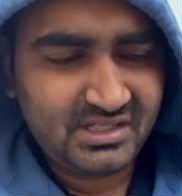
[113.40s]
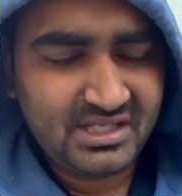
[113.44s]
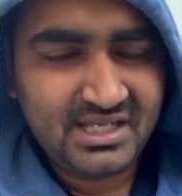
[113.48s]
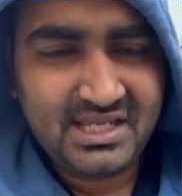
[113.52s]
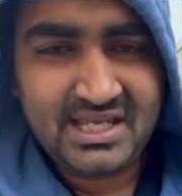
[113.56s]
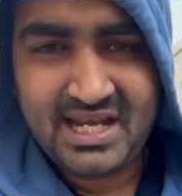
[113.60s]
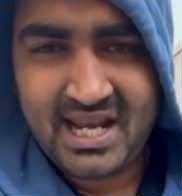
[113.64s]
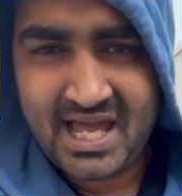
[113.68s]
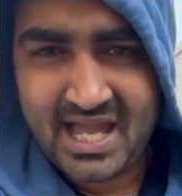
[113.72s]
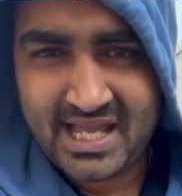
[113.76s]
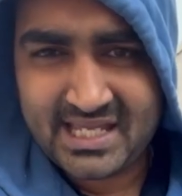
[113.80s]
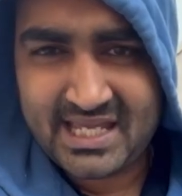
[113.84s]

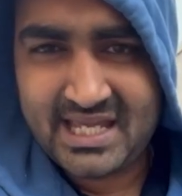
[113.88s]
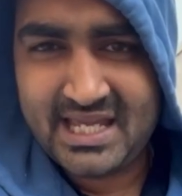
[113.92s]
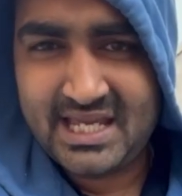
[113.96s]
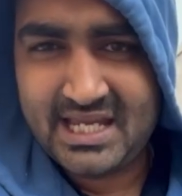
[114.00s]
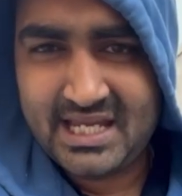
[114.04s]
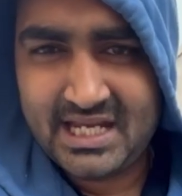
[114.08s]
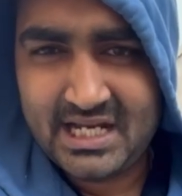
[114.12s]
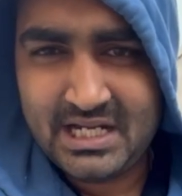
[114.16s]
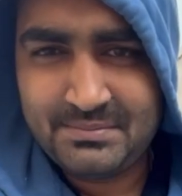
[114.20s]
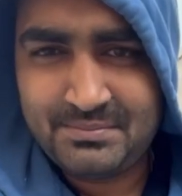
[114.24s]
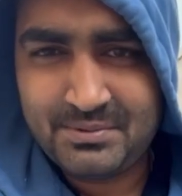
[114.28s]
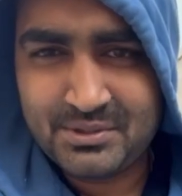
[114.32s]
ఇలాగే
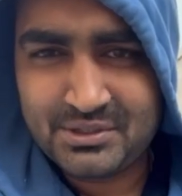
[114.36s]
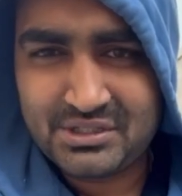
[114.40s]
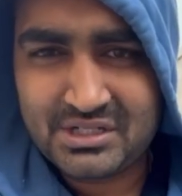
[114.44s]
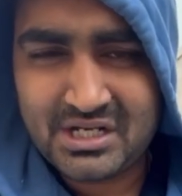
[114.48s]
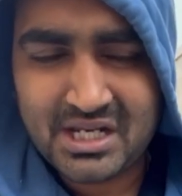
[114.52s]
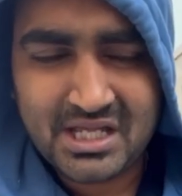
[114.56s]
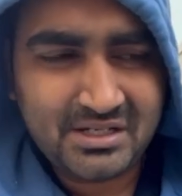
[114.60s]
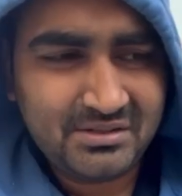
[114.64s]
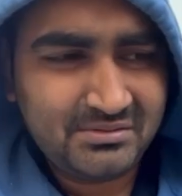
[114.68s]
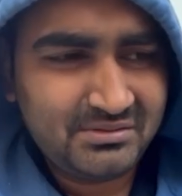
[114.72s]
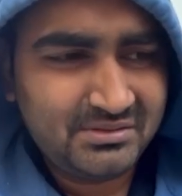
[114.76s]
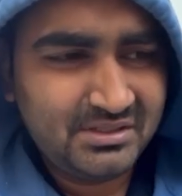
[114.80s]

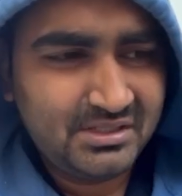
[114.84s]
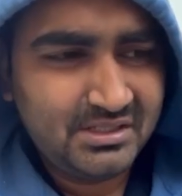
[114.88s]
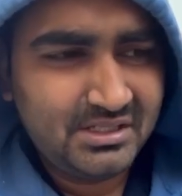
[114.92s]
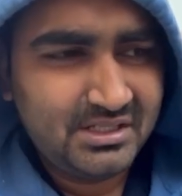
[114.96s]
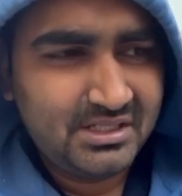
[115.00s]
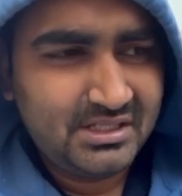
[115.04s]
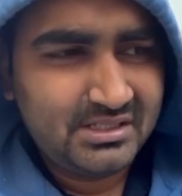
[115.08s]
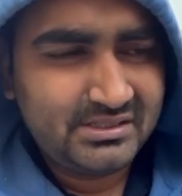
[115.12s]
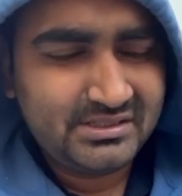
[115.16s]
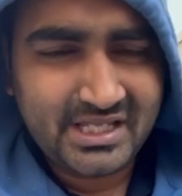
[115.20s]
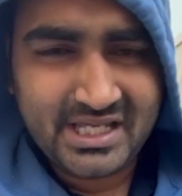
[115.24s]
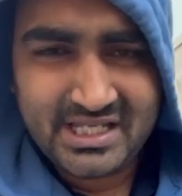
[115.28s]
వెళ్ళిపోతున్నారు
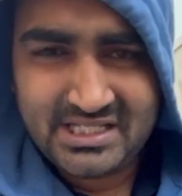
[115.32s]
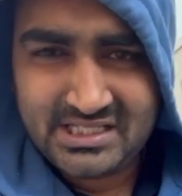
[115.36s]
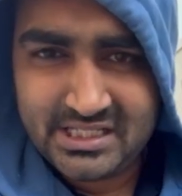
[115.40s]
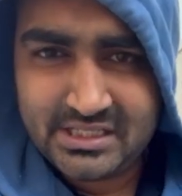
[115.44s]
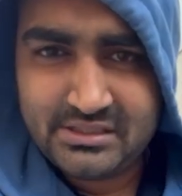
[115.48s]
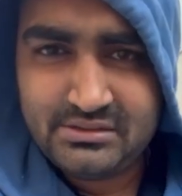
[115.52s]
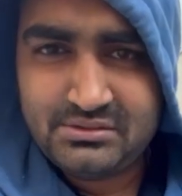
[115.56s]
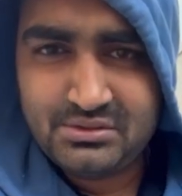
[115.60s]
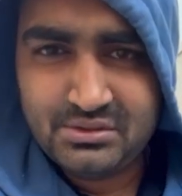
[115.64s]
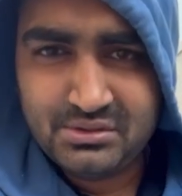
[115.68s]
దయచేసి